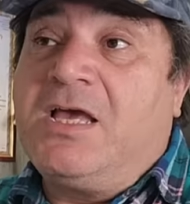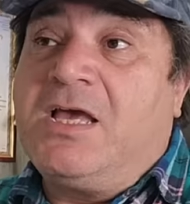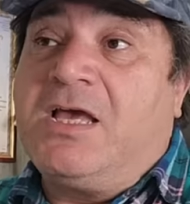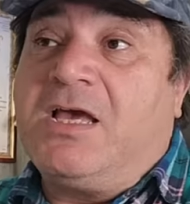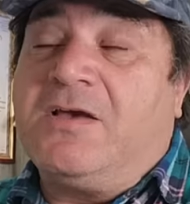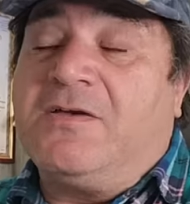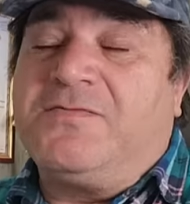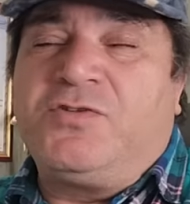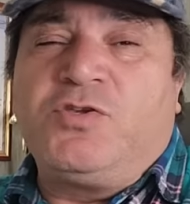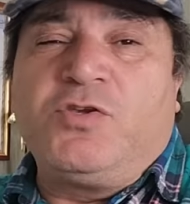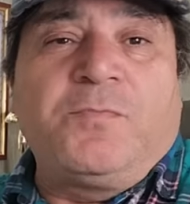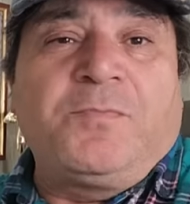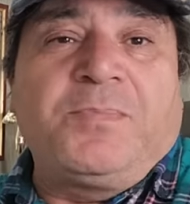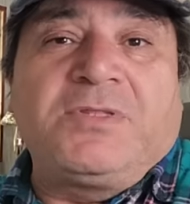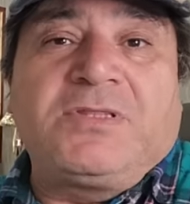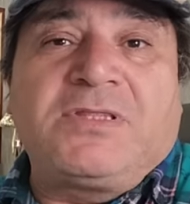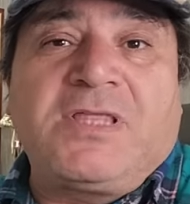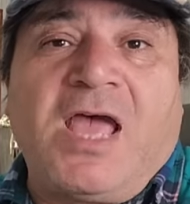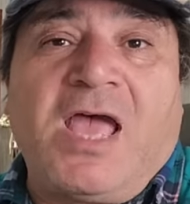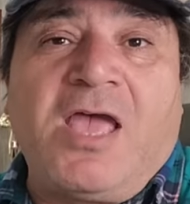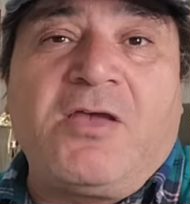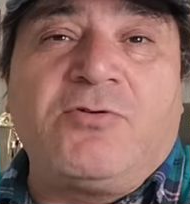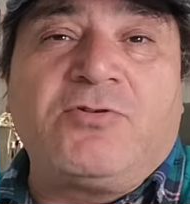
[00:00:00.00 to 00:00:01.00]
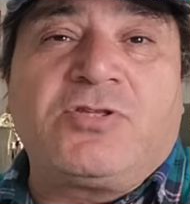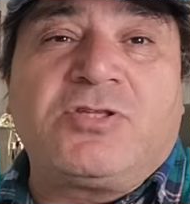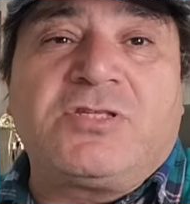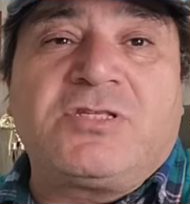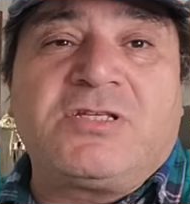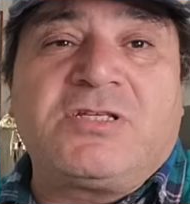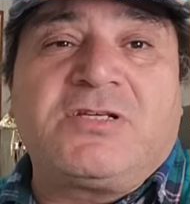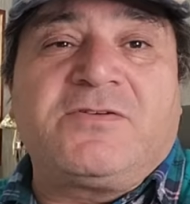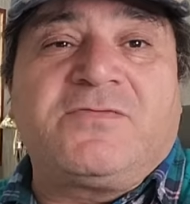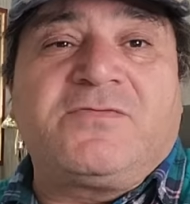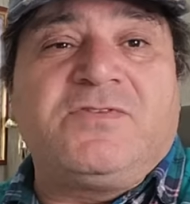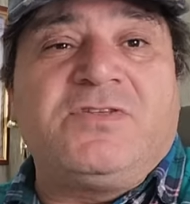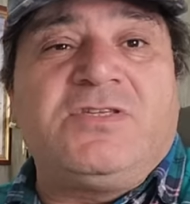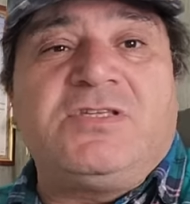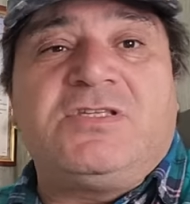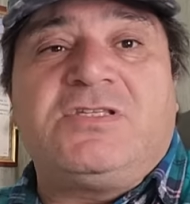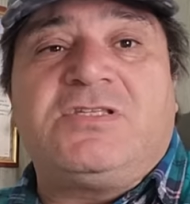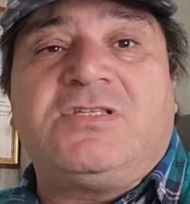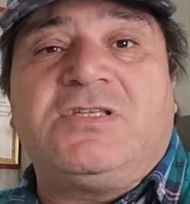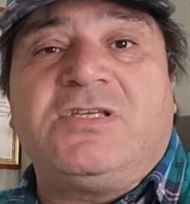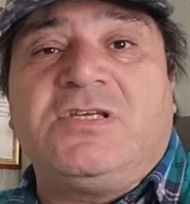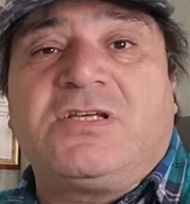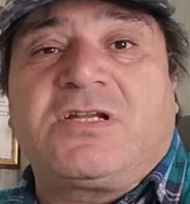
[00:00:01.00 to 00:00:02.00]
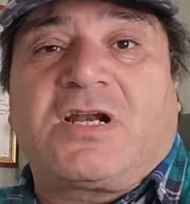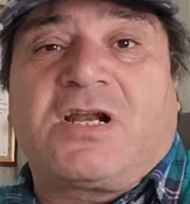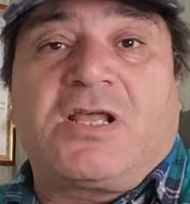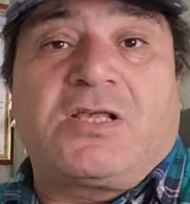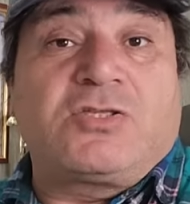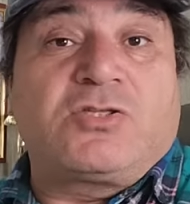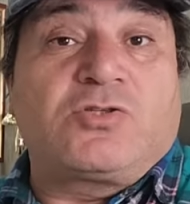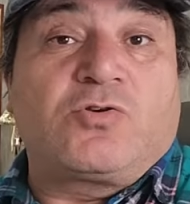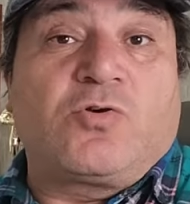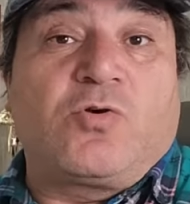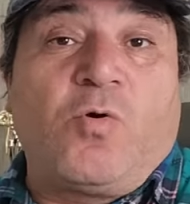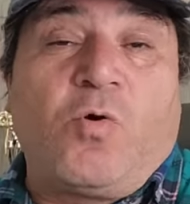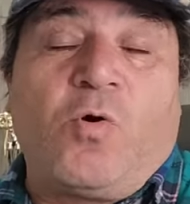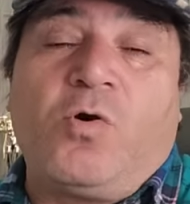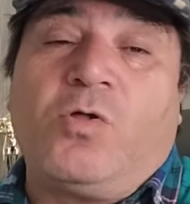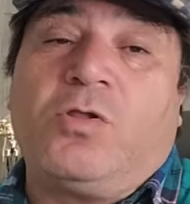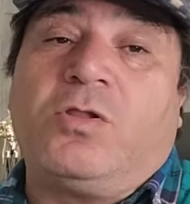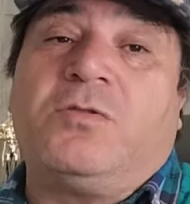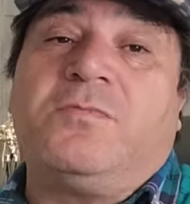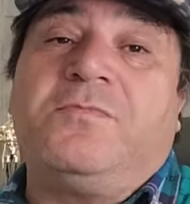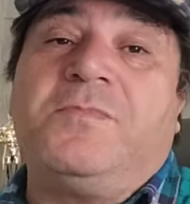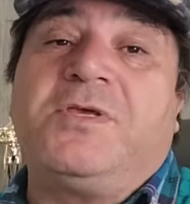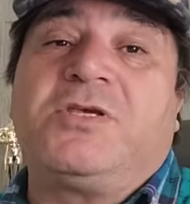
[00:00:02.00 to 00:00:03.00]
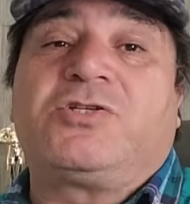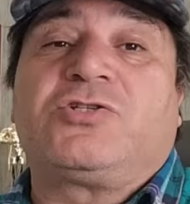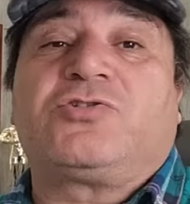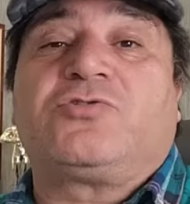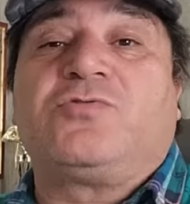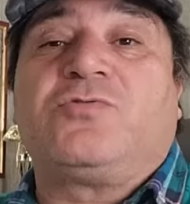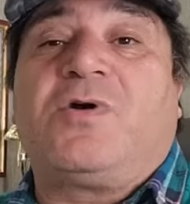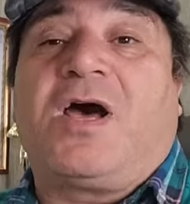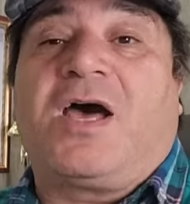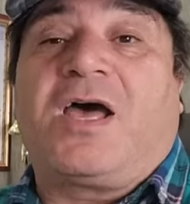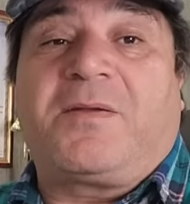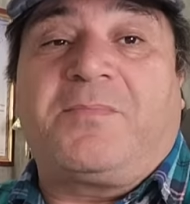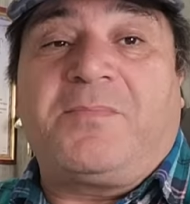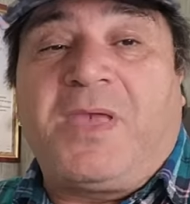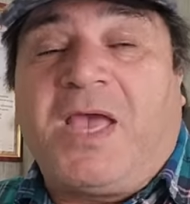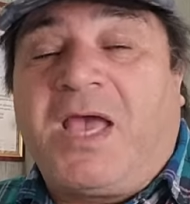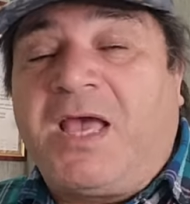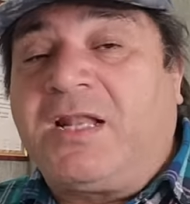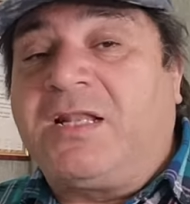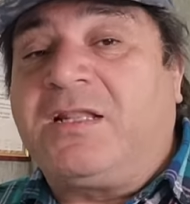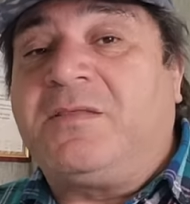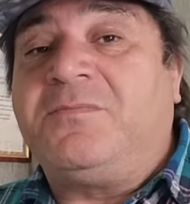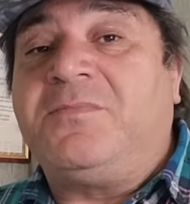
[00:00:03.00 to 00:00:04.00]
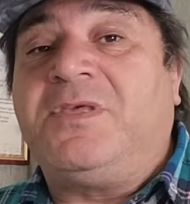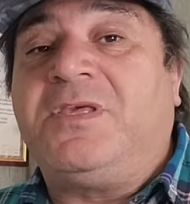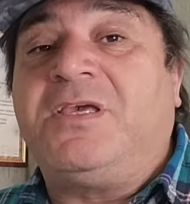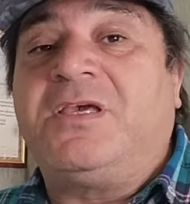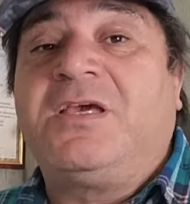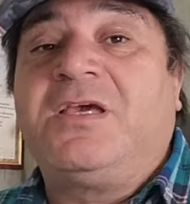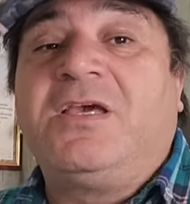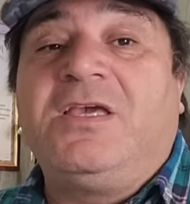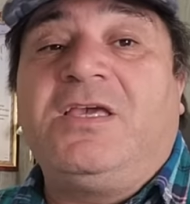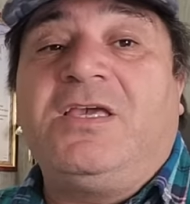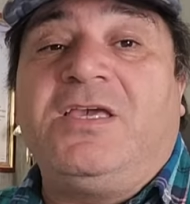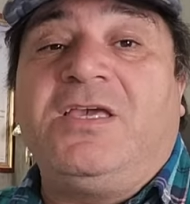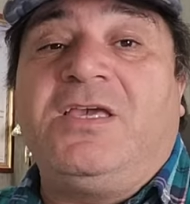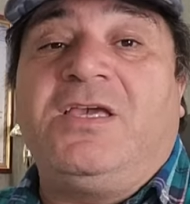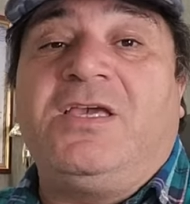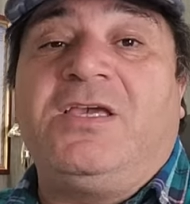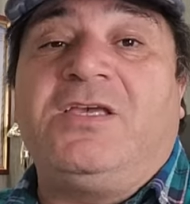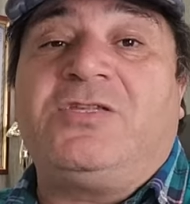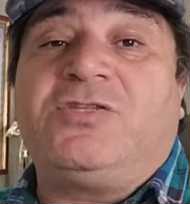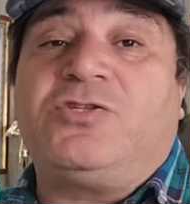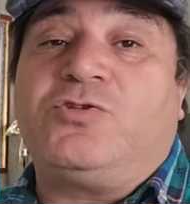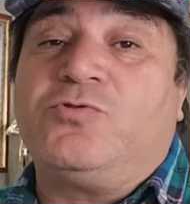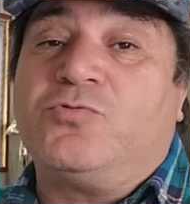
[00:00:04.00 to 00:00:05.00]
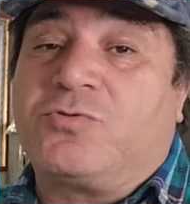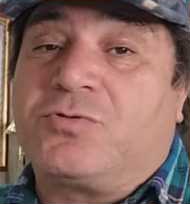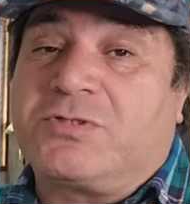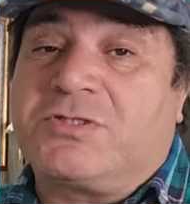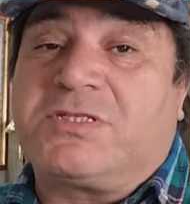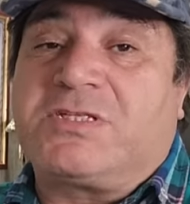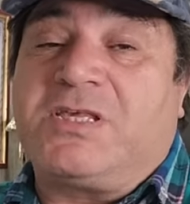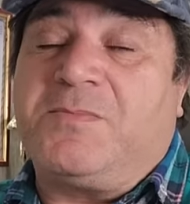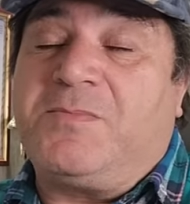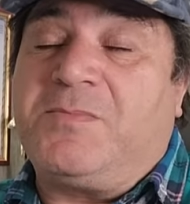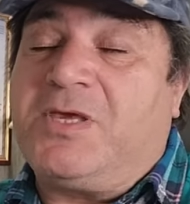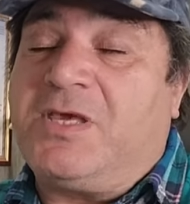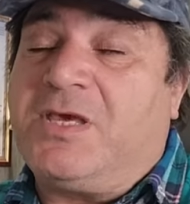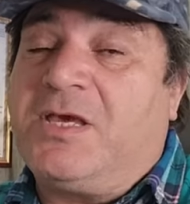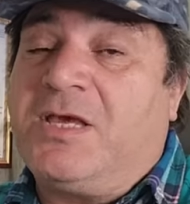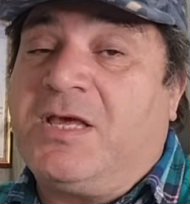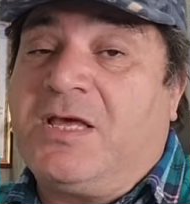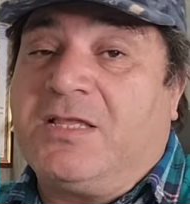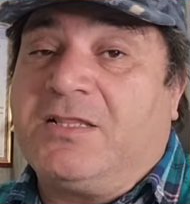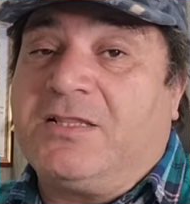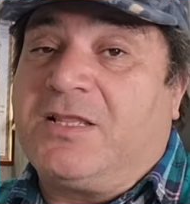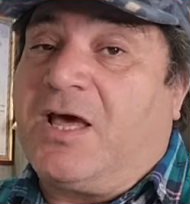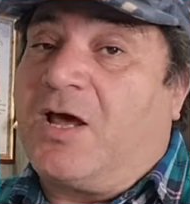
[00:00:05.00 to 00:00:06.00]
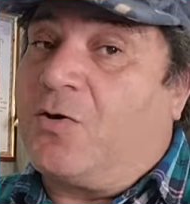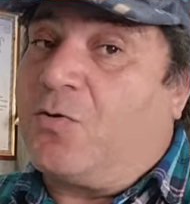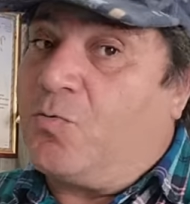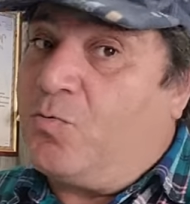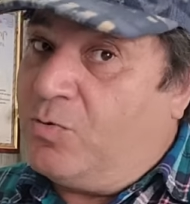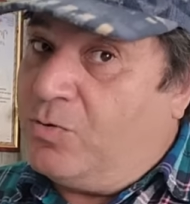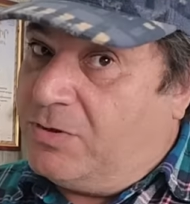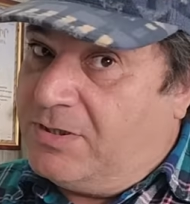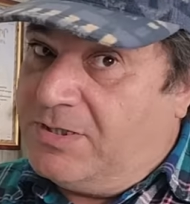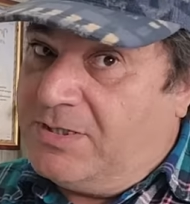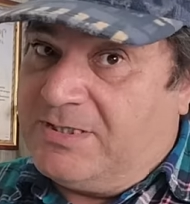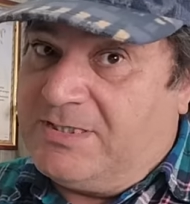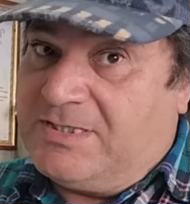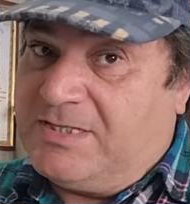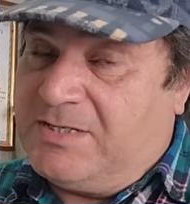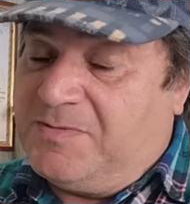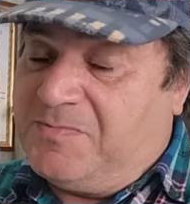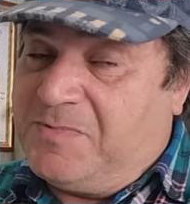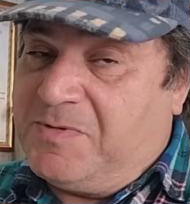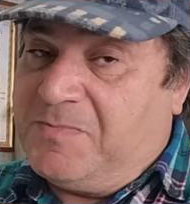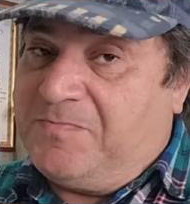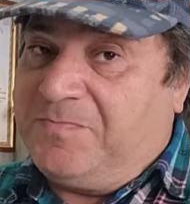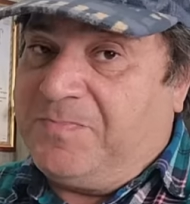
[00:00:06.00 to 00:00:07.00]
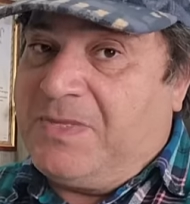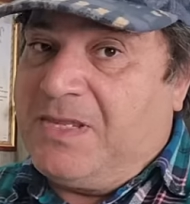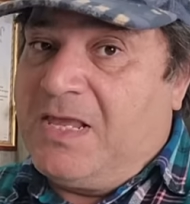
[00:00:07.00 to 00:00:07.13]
а все пытаются внести раскол между армянами и тюркскими народностями.